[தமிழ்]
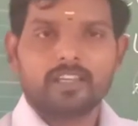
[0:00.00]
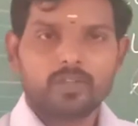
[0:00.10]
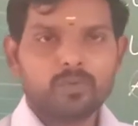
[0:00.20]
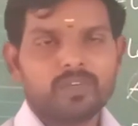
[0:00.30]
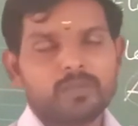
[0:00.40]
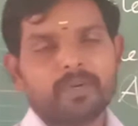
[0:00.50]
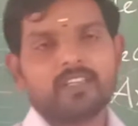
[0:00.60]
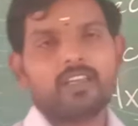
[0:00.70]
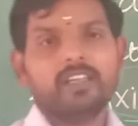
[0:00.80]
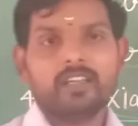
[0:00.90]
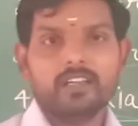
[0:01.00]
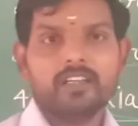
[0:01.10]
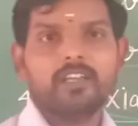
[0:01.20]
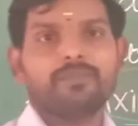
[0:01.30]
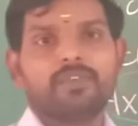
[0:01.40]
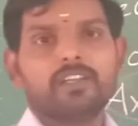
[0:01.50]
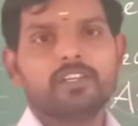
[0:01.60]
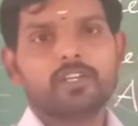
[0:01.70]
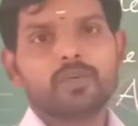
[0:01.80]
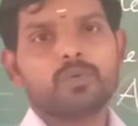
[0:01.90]
இதுவும் வந்து பார்த்திங்கன்னா எலக்ட்ரிக்
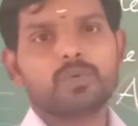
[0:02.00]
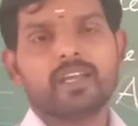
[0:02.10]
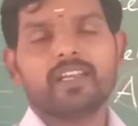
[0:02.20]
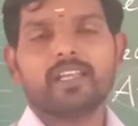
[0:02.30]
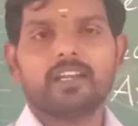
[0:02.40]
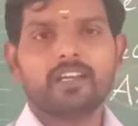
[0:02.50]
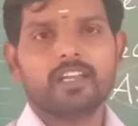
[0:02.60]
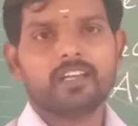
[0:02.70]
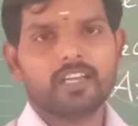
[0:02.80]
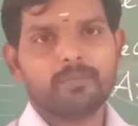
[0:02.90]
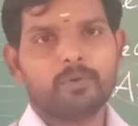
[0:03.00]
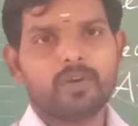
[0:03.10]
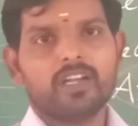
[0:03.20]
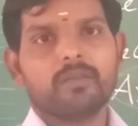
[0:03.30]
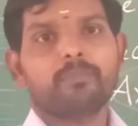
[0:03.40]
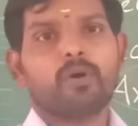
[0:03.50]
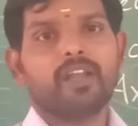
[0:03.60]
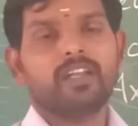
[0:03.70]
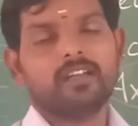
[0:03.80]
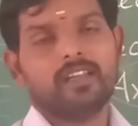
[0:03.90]
ஃபீல்டு டியூ டு அன் எலக்ட்ரிக் டைபோல் அட் எ
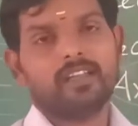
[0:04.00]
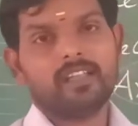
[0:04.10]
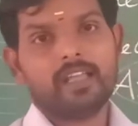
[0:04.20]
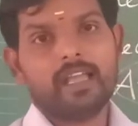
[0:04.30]
பாயிண்ட் ஆன் ஏ